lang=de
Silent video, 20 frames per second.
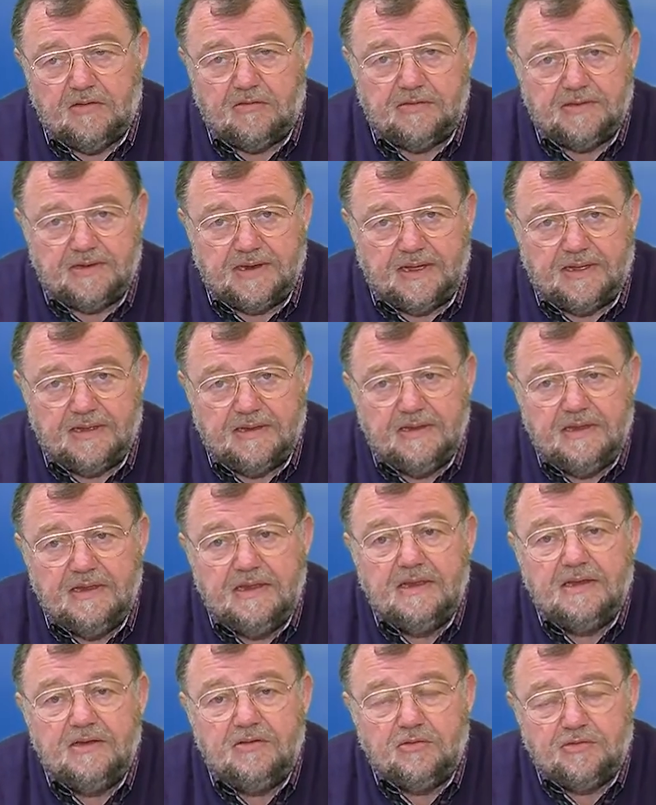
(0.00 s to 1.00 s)
und da
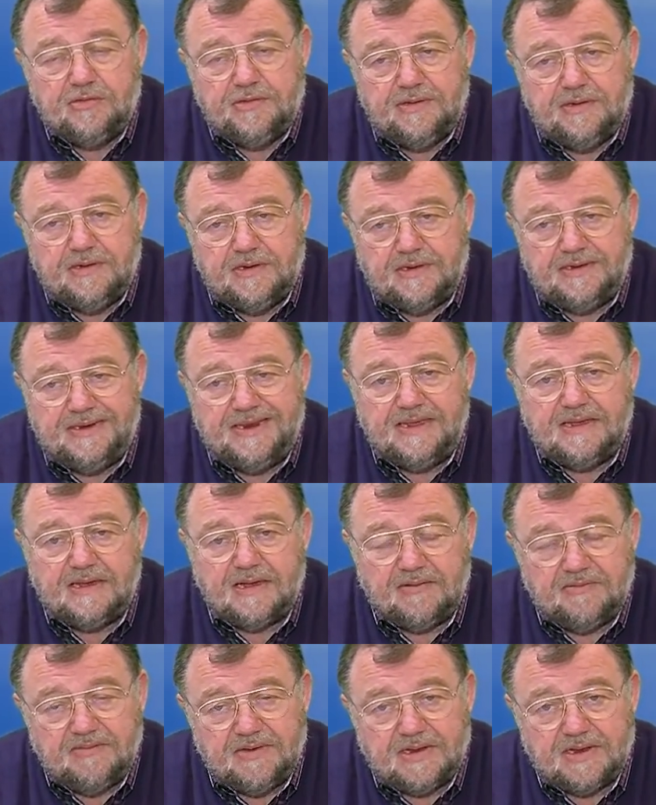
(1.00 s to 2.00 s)
nun äh, die
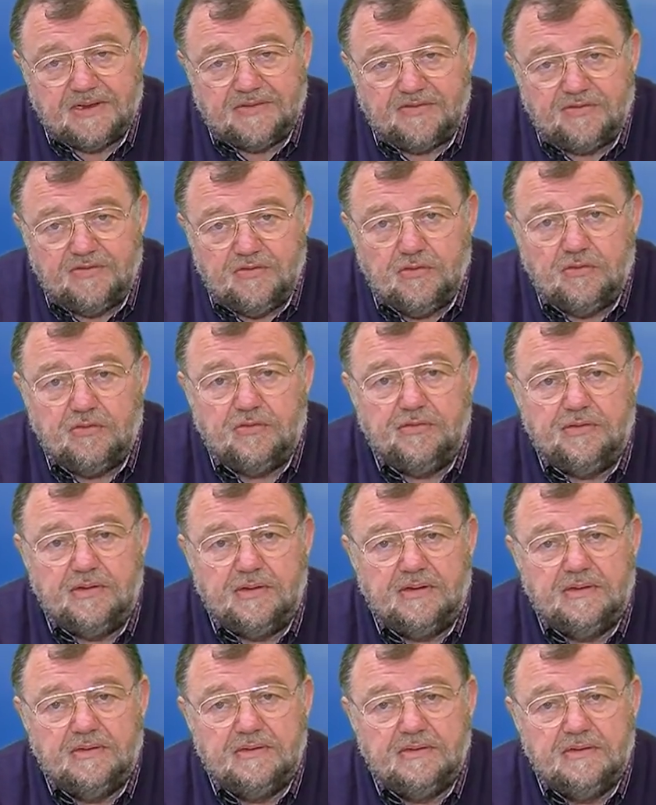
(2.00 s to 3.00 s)

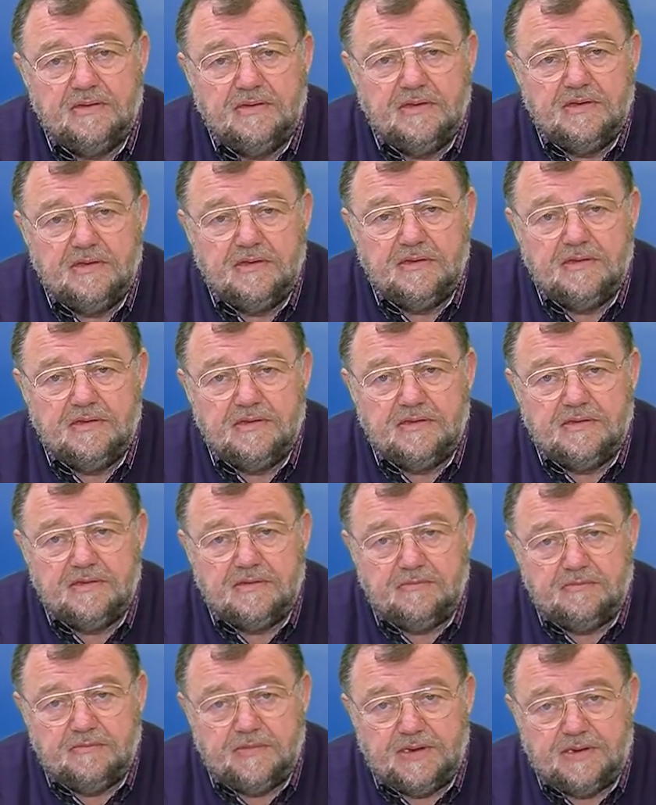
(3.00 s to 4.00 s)
Gravitation
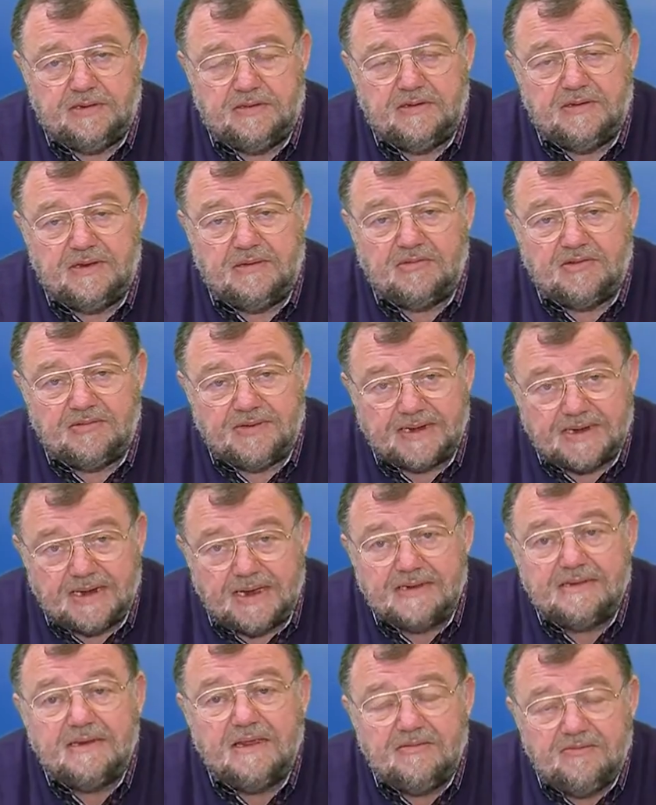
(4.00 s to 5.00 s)
mit dem
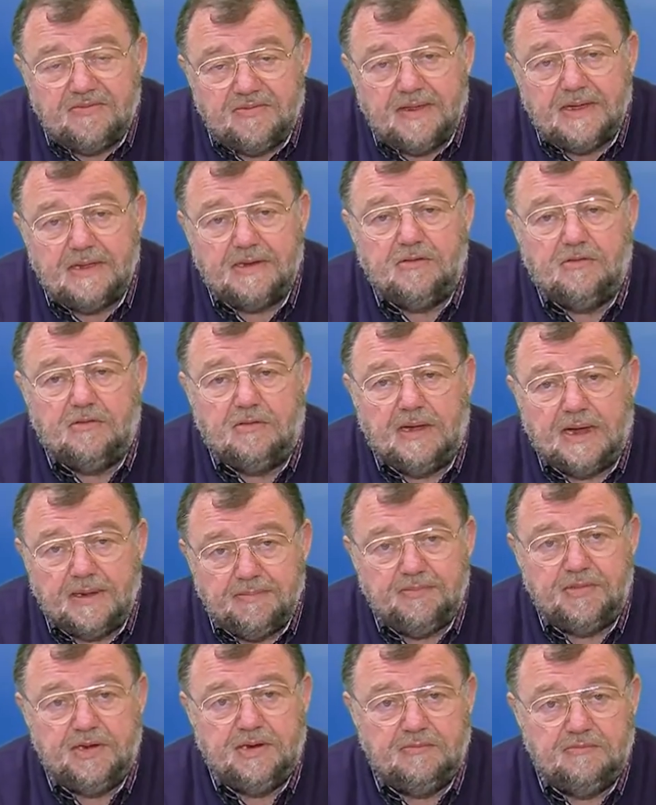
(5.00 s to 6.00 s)
Quadrat der Entfernung
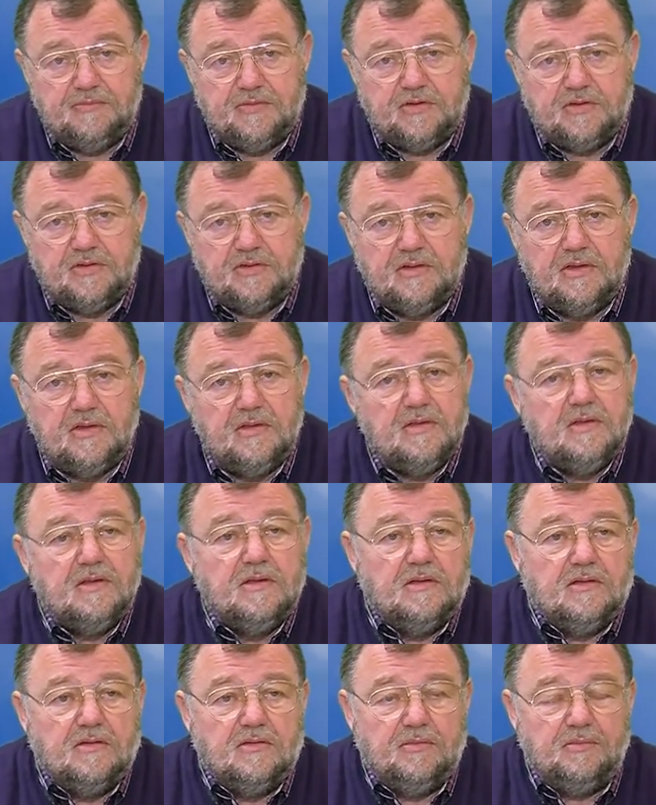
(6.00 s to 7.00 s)
abnimmt,
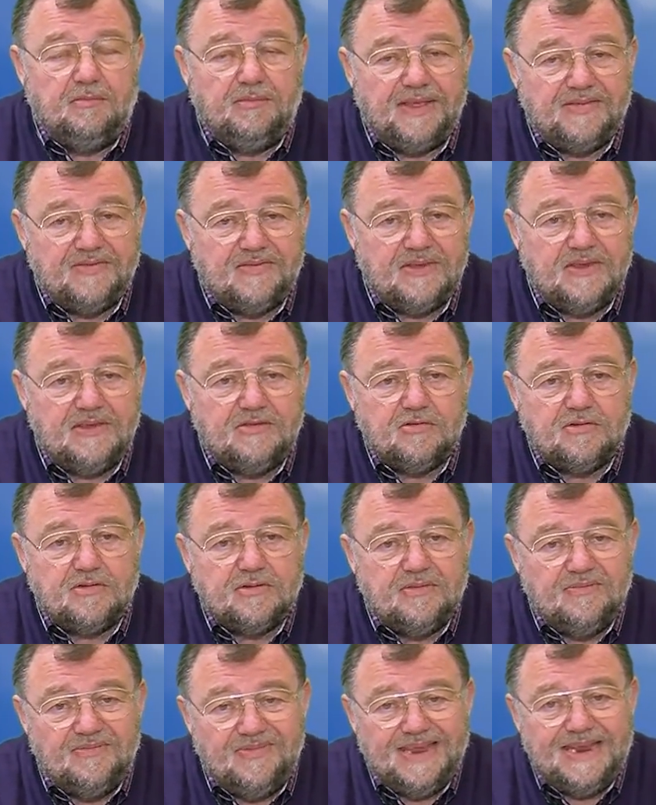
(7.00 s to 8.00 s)
äh, messe ich
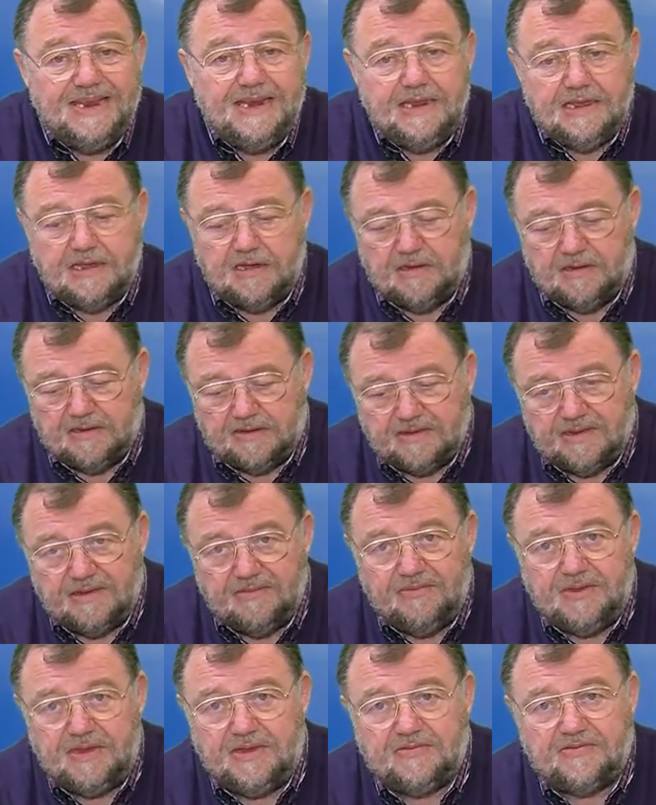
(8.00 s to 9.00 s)
dort weniger
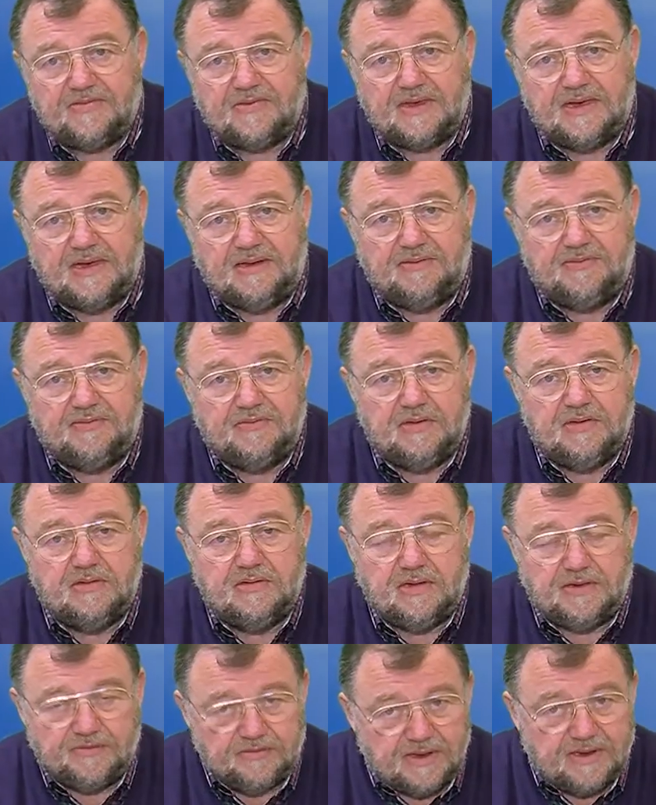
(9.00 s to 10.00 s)
Gewichtskraft.
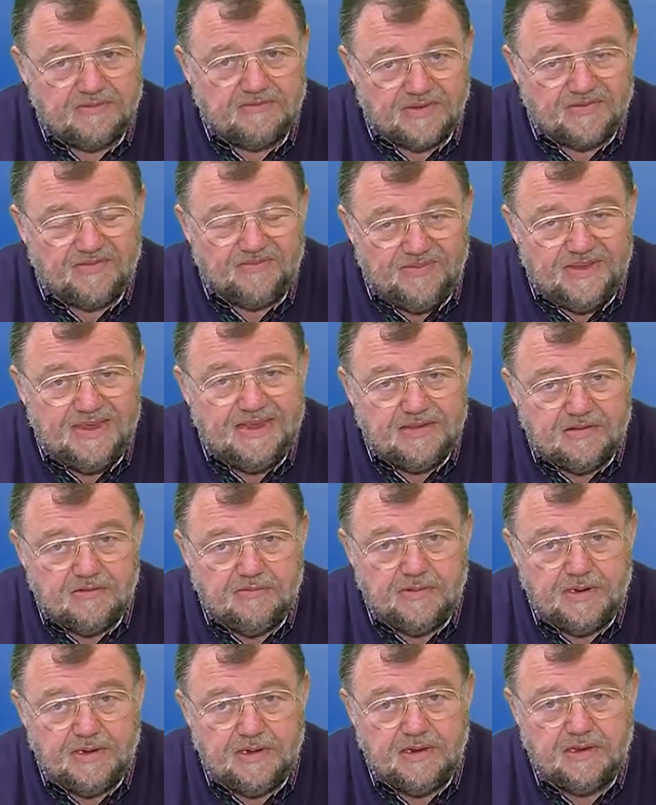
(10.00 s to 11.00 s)
Also etwas
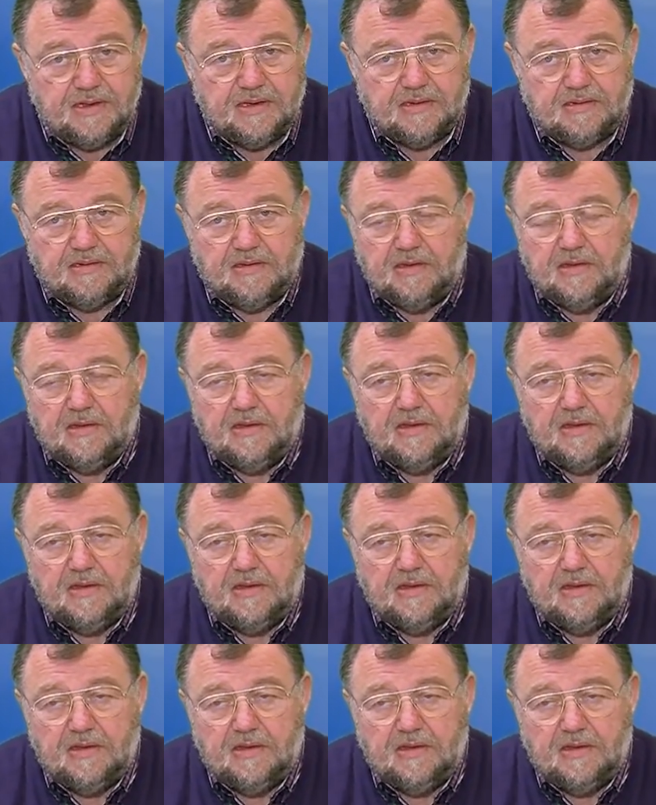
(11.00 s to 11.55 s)
wiegte weniger.